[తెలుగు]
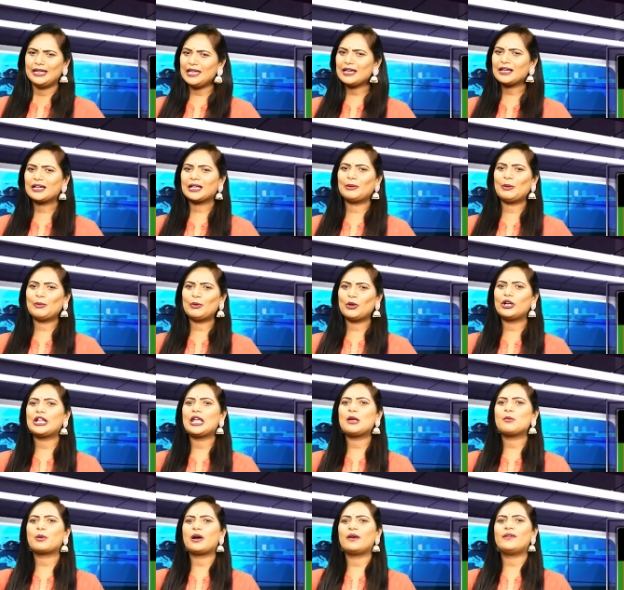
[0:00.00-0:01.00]
ఈ
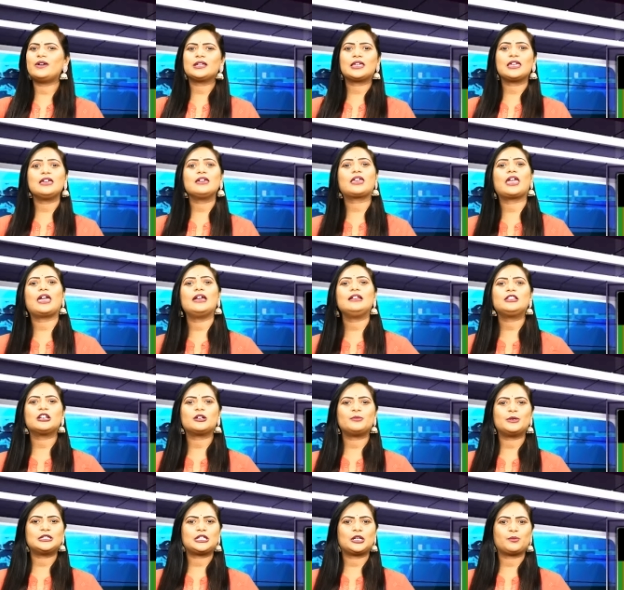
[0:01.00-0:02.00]
క్రమంలోనే పవన్ కి
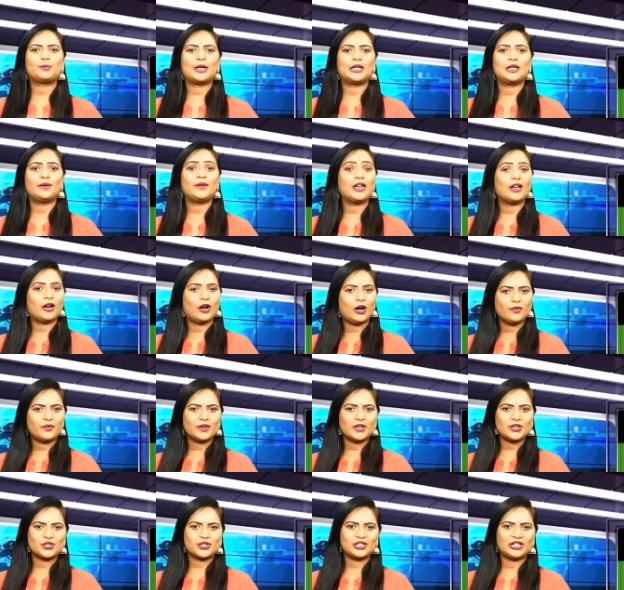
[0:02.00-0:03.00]
కేంద్ర మంత్రి పదవి
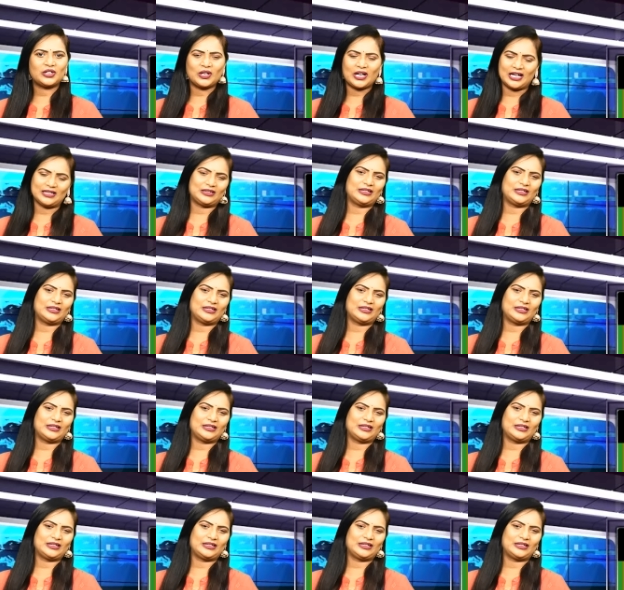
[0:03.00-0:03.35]
ఆఫర్ ఇచ్చినట్లుగా